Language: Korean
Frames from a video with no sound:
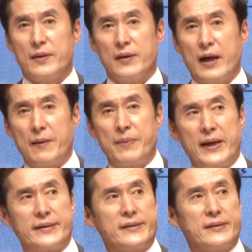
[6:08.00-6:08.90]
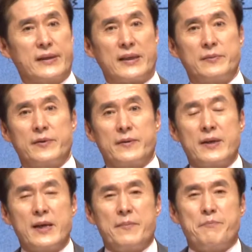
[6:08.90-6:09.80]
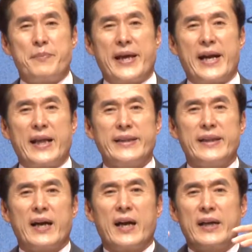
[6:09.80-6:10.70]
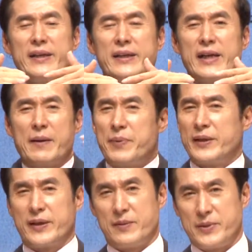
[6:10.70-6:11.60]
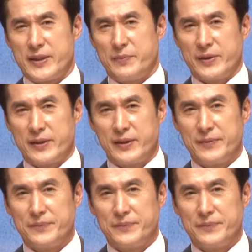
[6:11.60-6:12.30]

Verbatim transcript: 어, 아파트 같으면 베란다가 있는 아파트가 비쌉니다.